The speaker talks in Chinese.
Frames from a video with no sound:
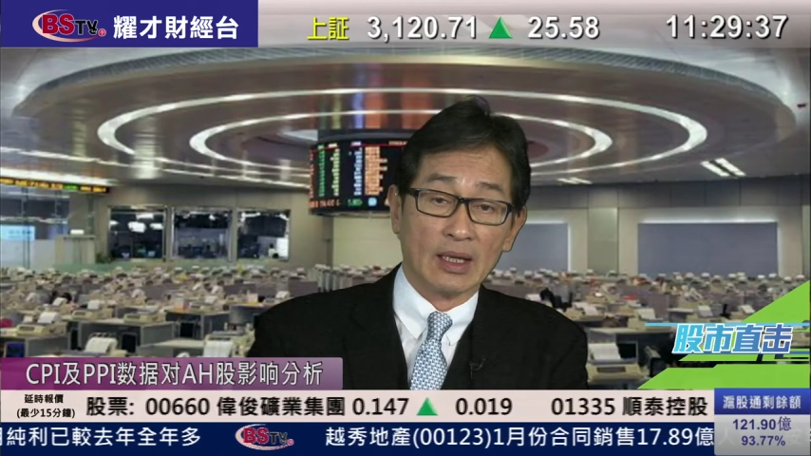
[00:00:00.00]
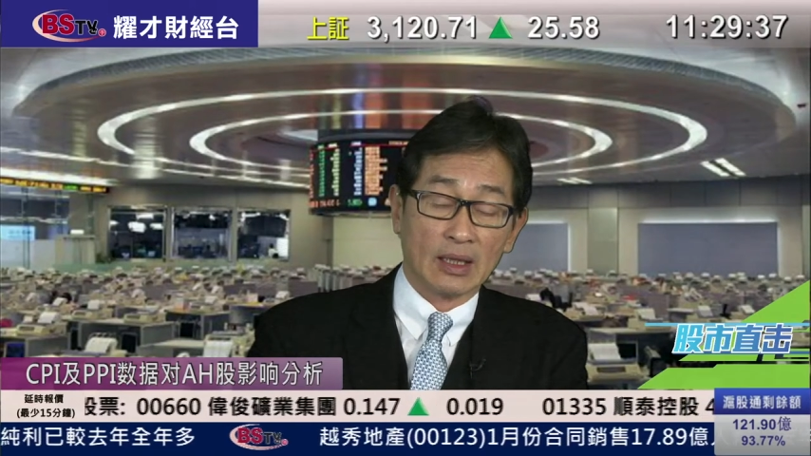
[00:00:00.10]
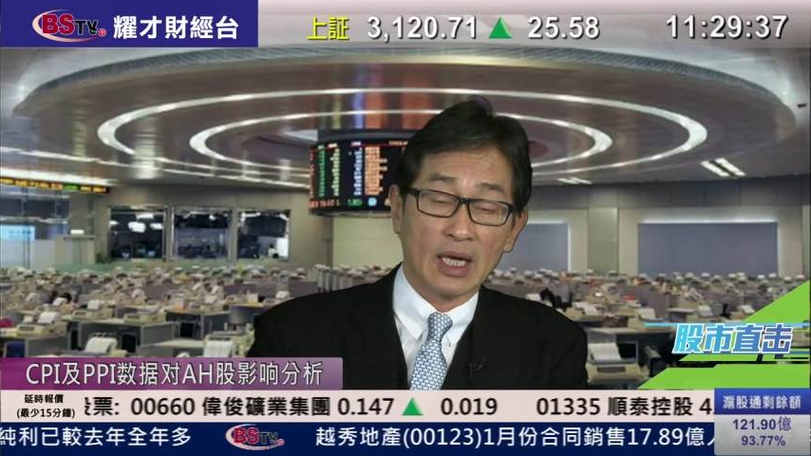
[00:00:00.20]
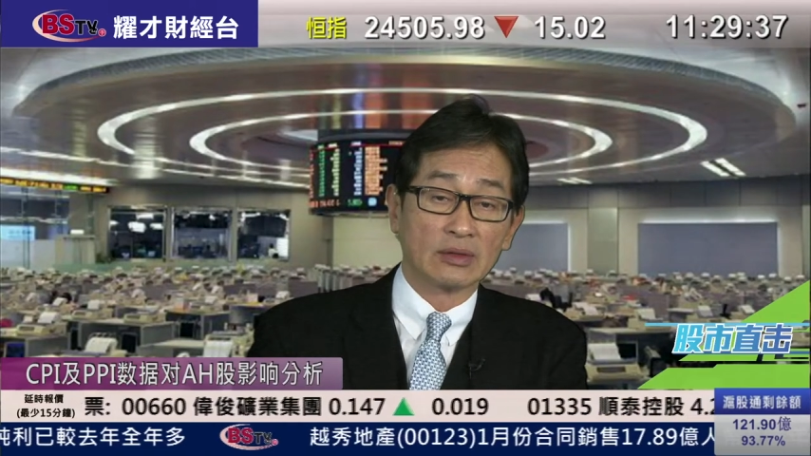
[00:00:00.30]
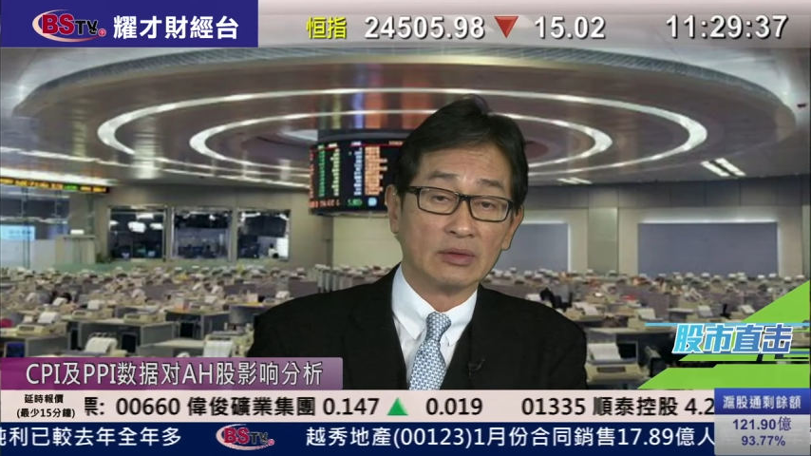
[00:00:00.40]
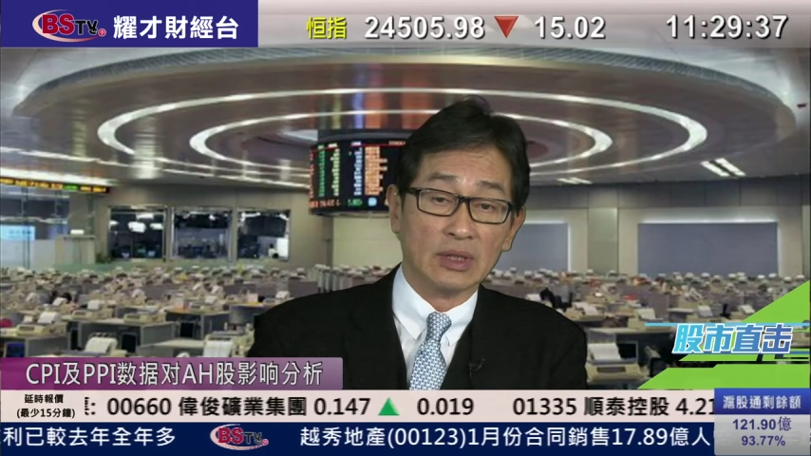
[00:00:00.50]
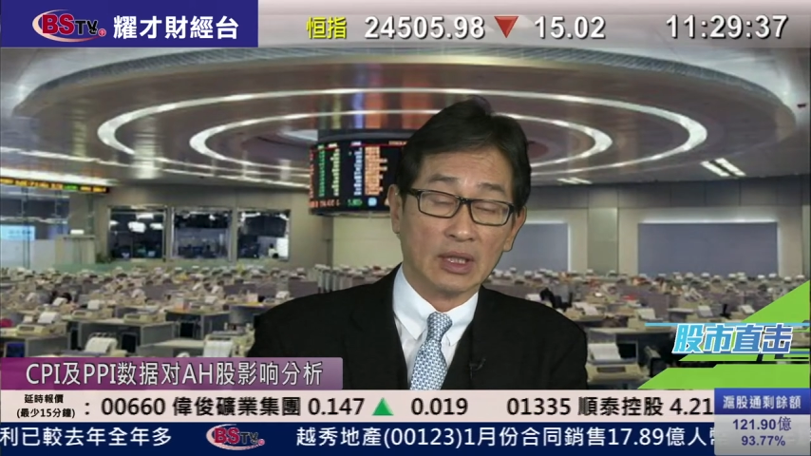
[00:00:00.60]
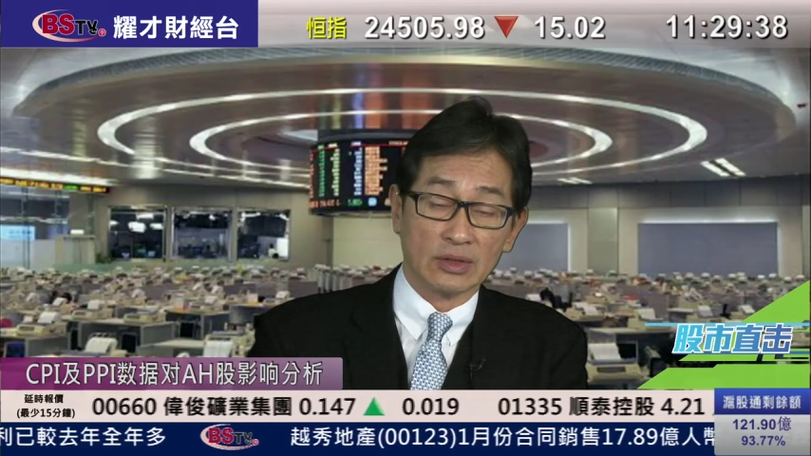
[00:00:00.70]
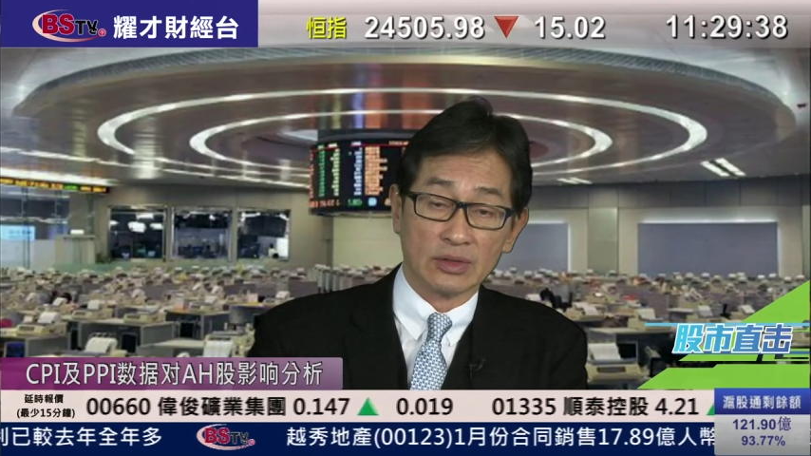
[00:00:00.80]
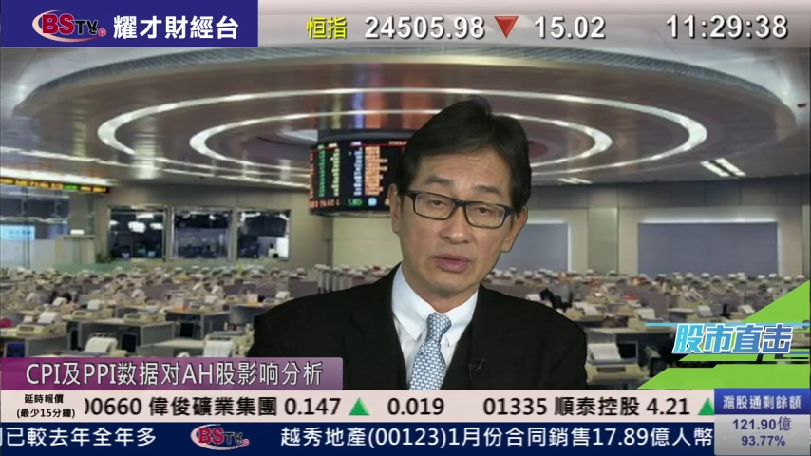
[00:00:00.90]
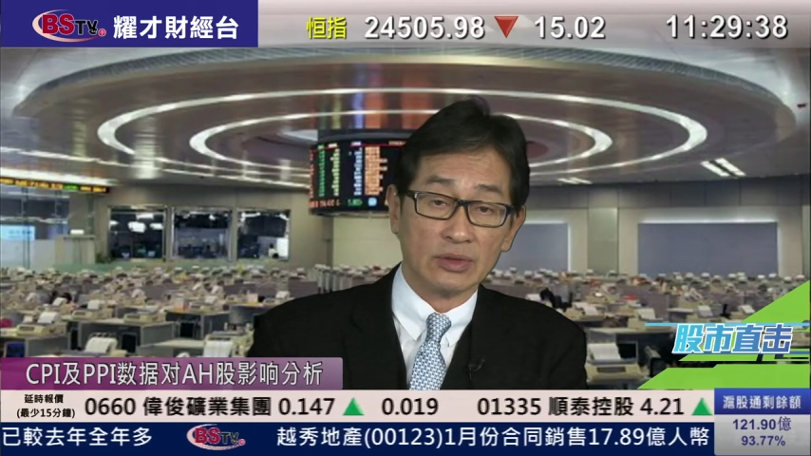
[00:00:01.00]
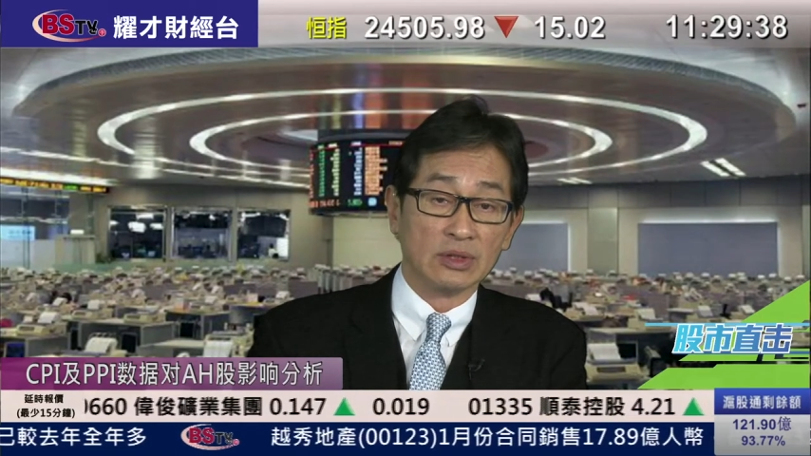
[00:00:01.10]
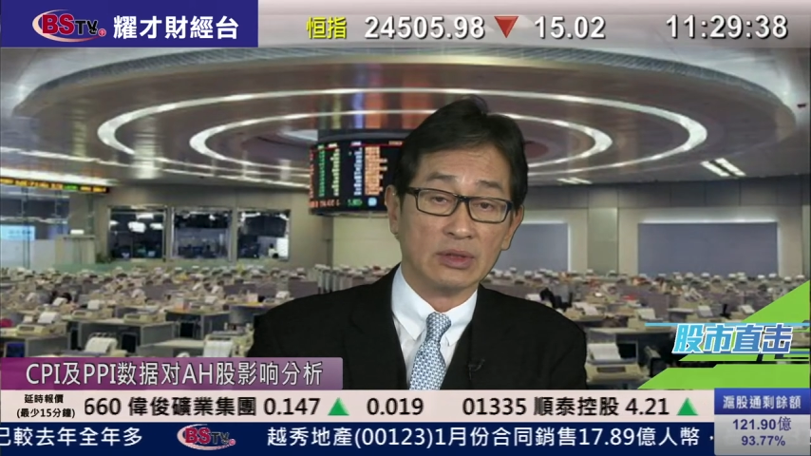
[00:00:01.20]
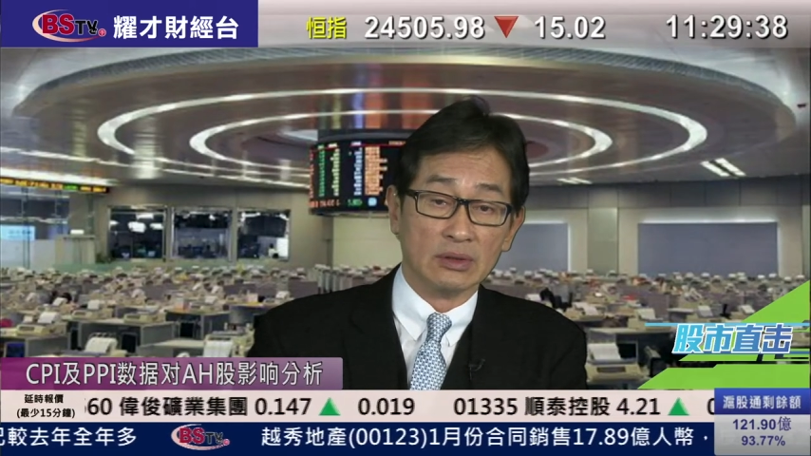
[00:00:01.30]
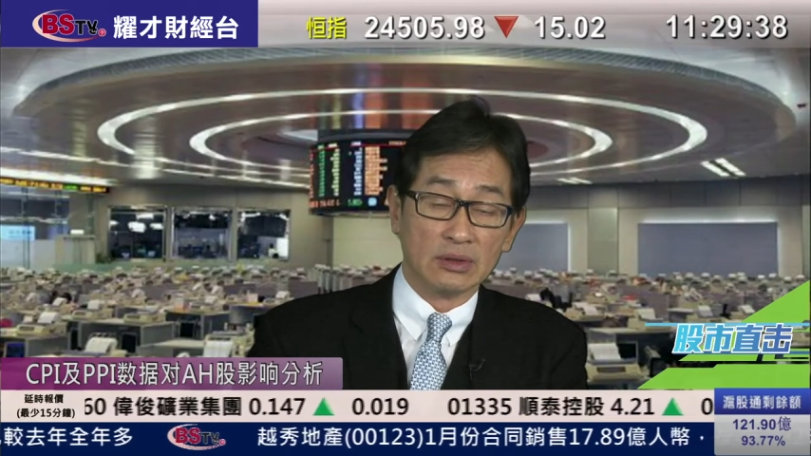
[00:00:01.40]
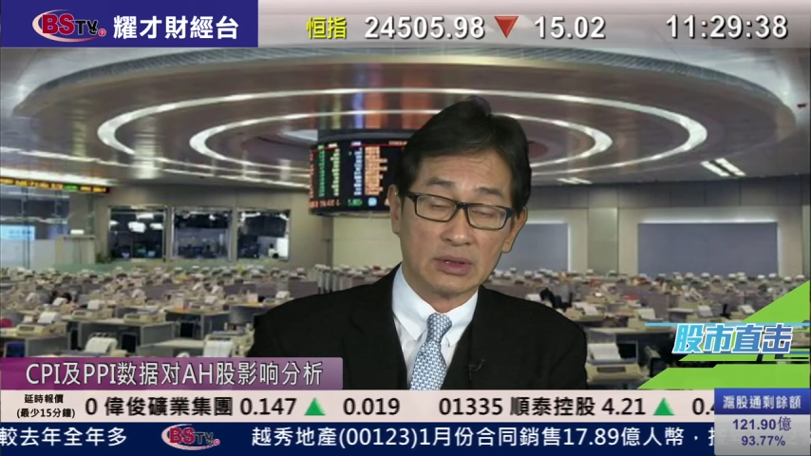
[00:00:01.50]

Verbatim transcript: 拉动那个需求。